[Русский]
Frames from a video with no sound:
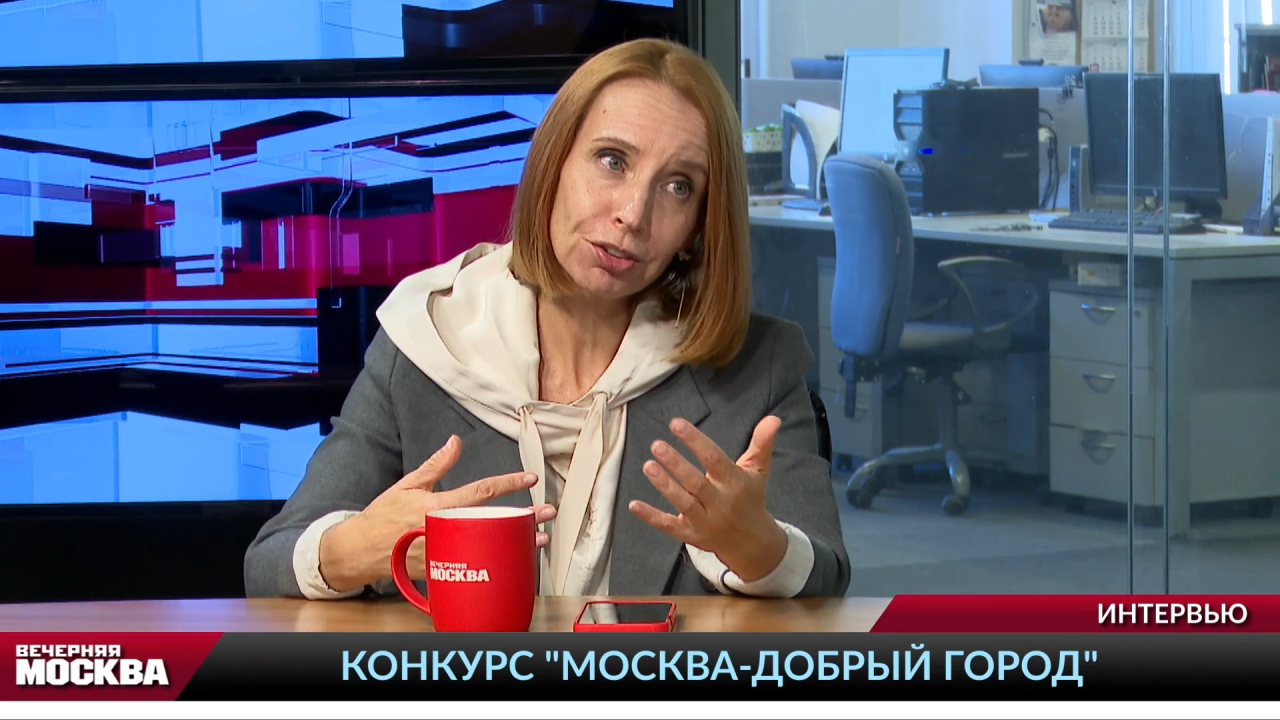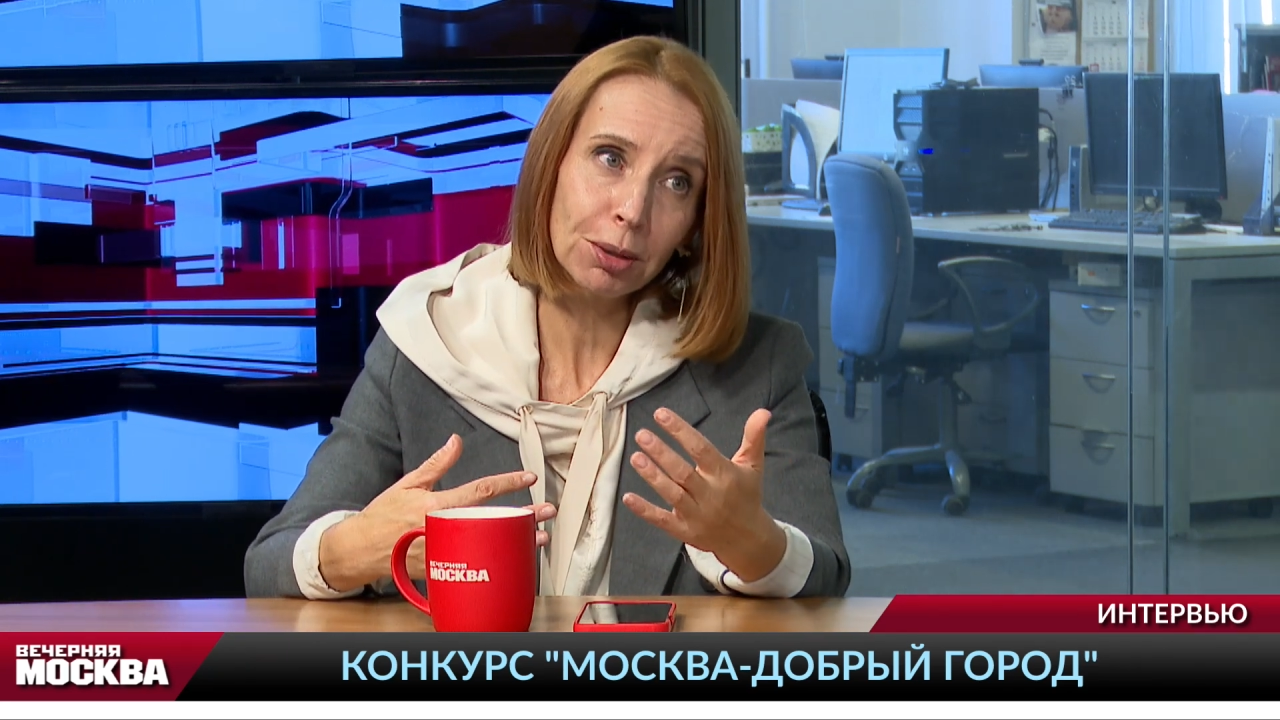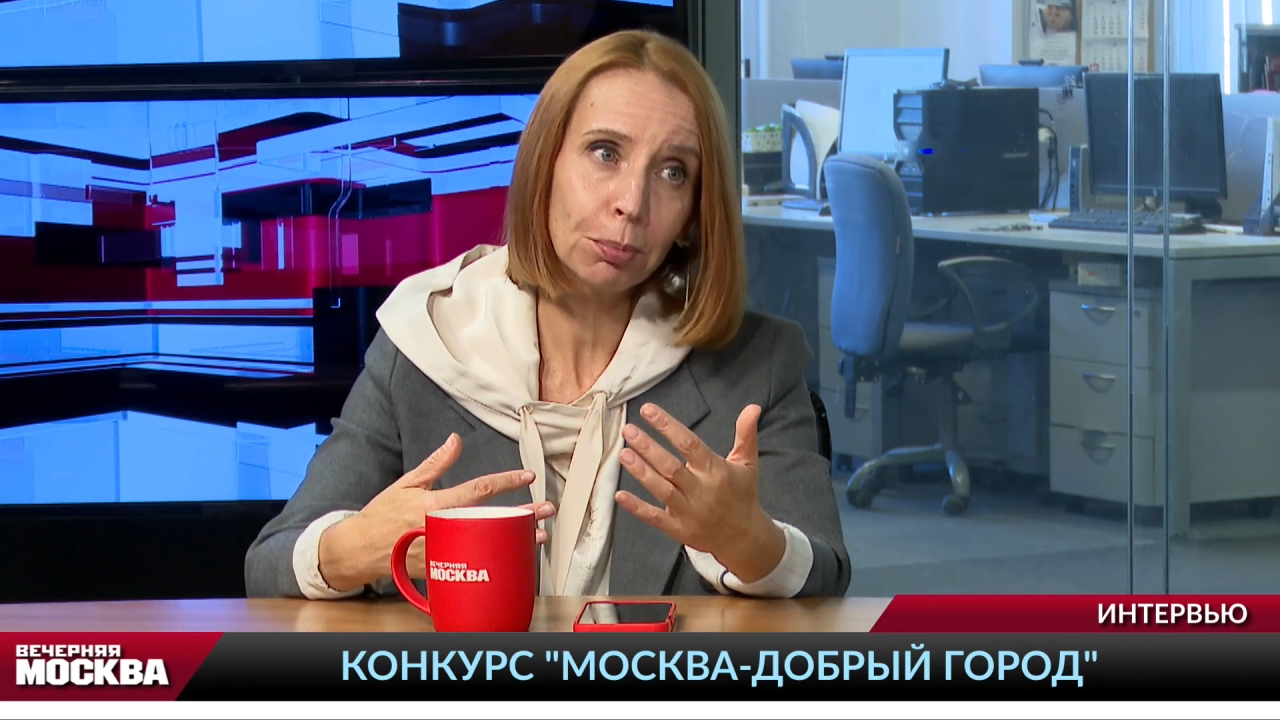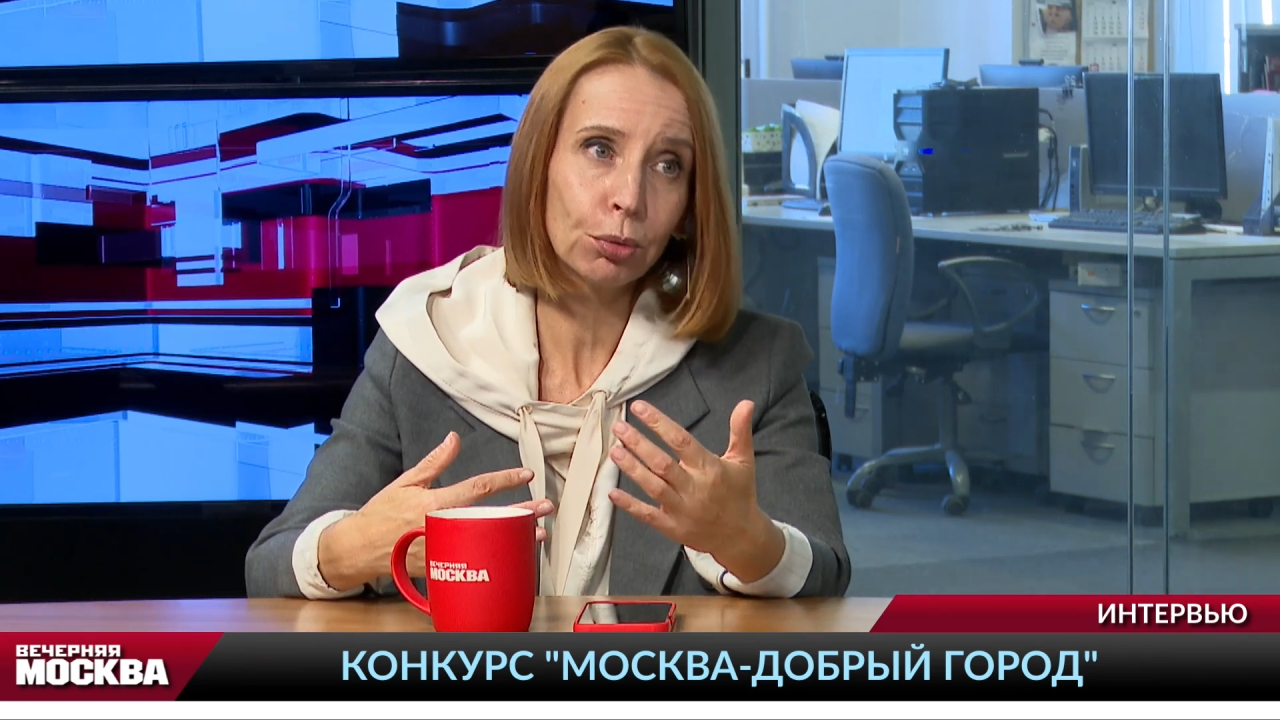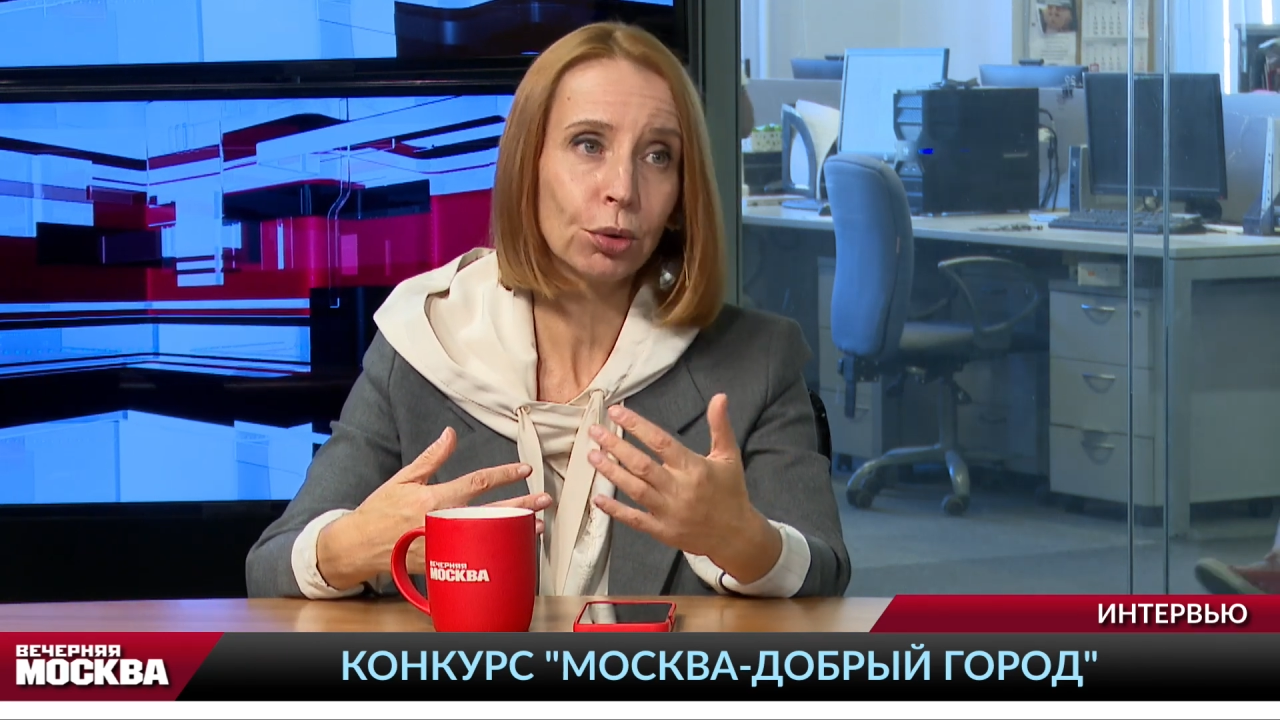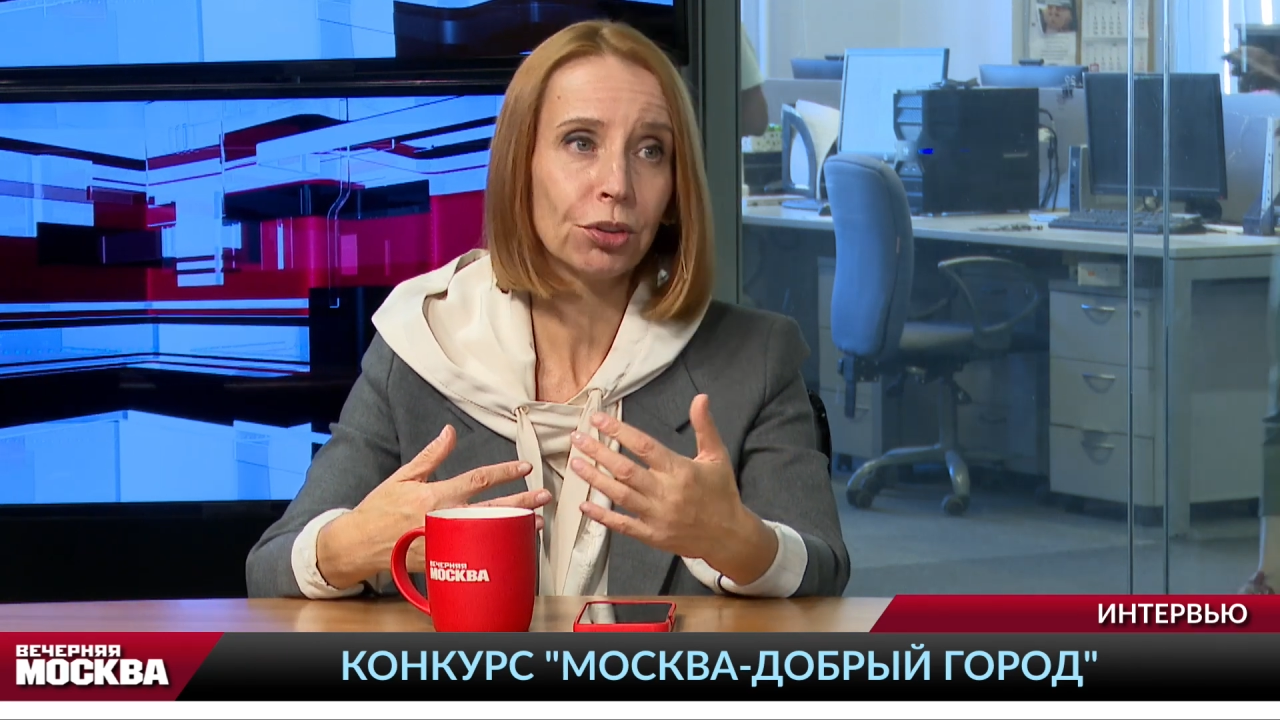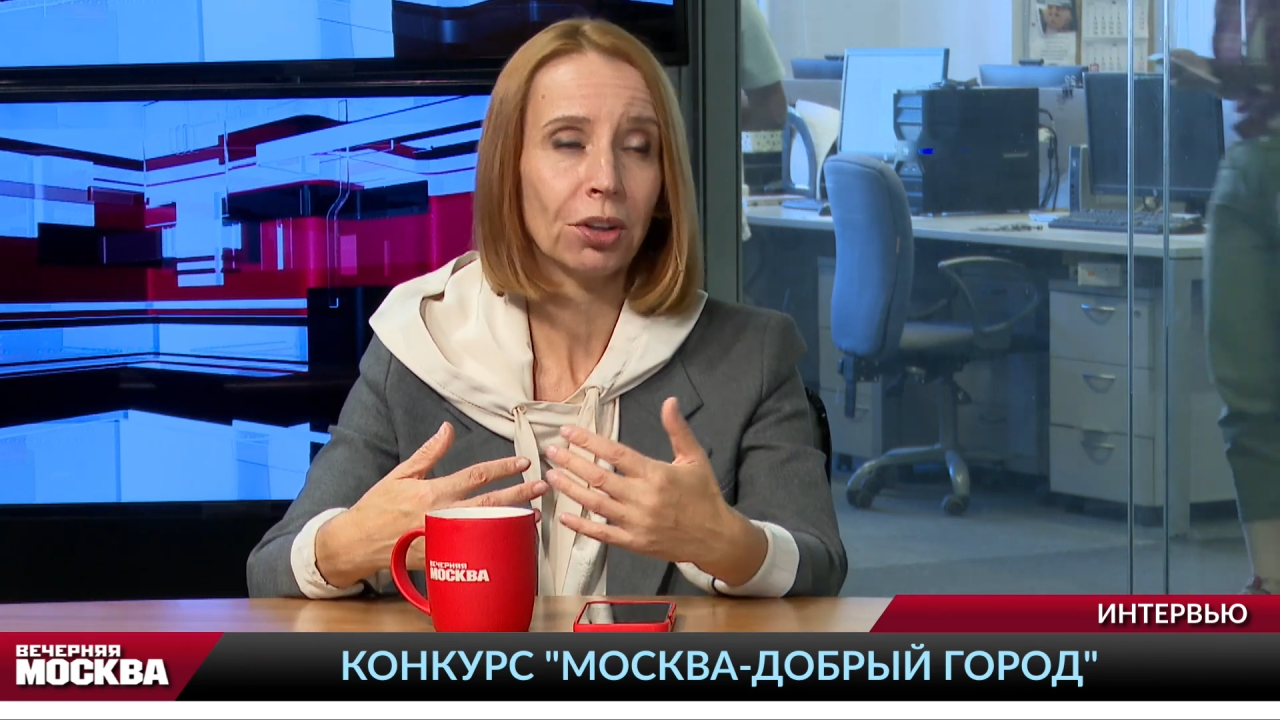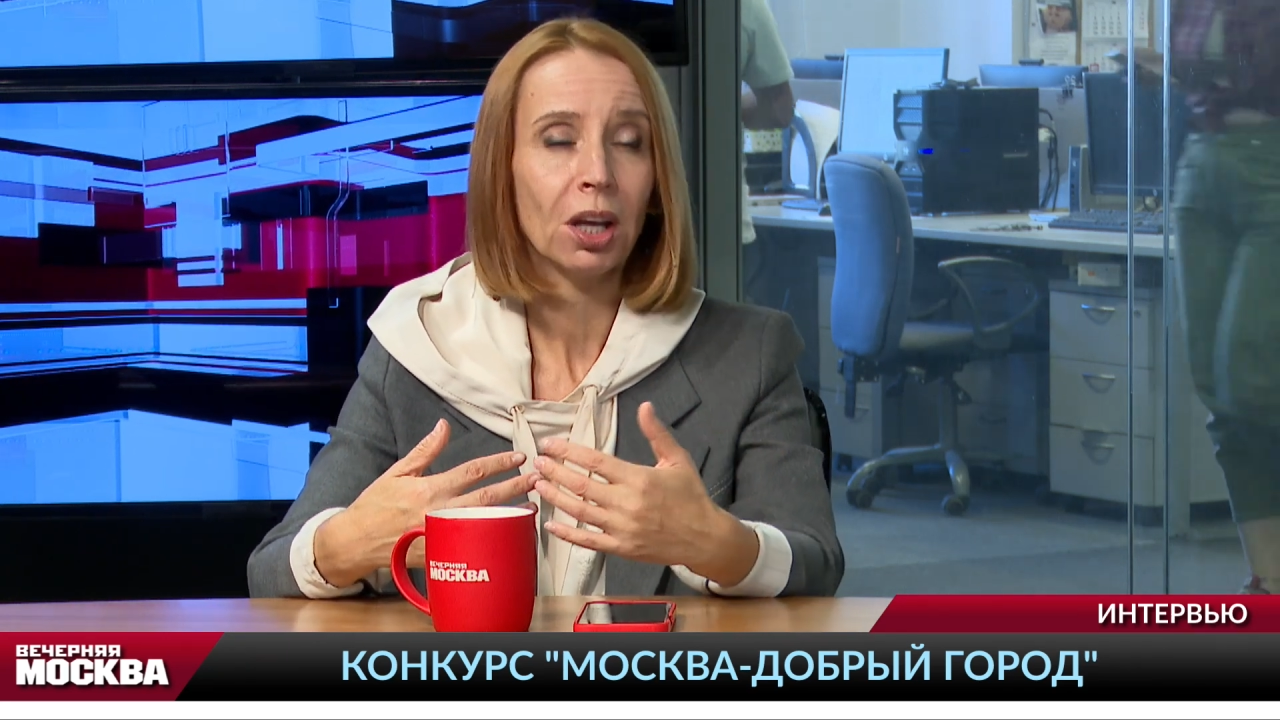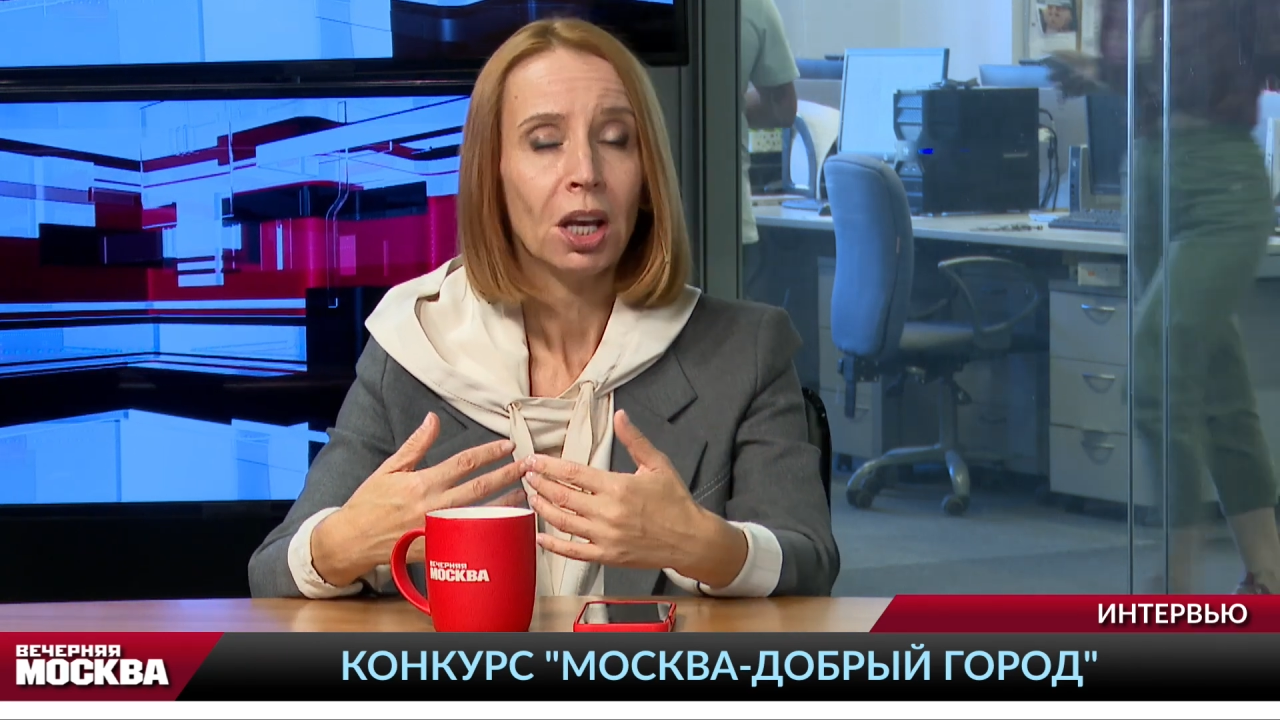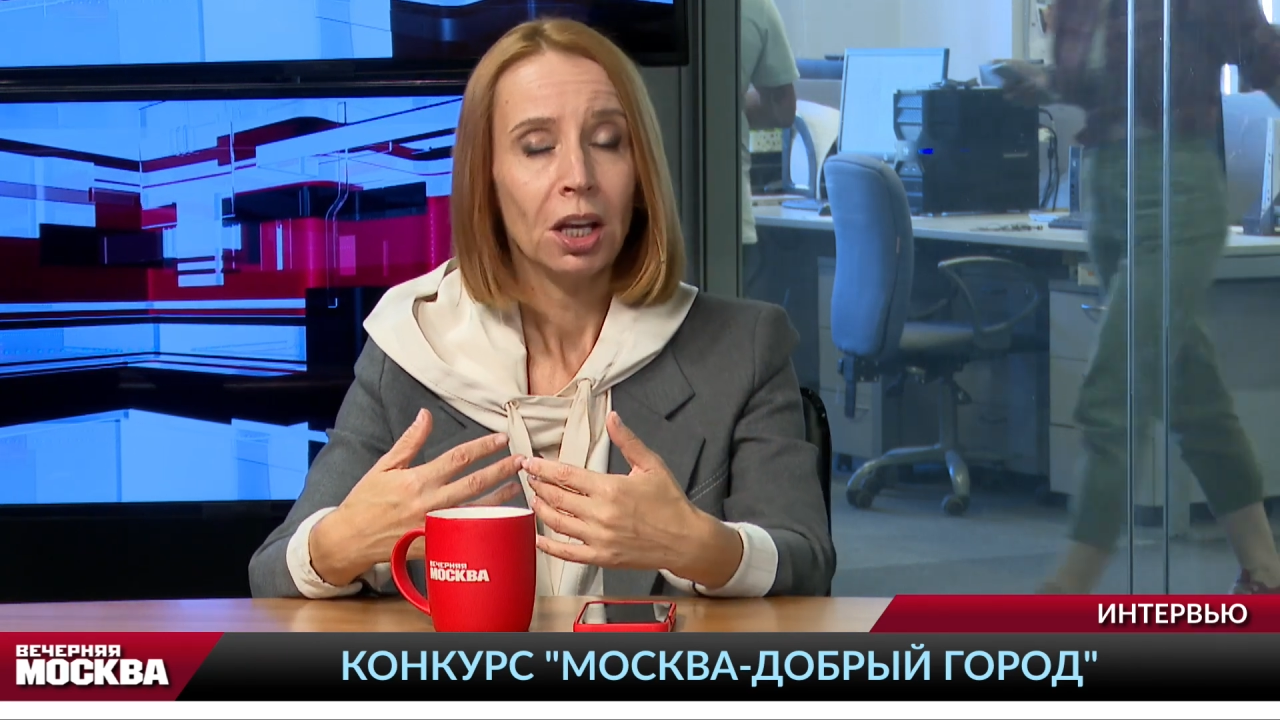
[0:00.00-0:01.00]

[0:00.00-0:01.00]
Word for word: заботе.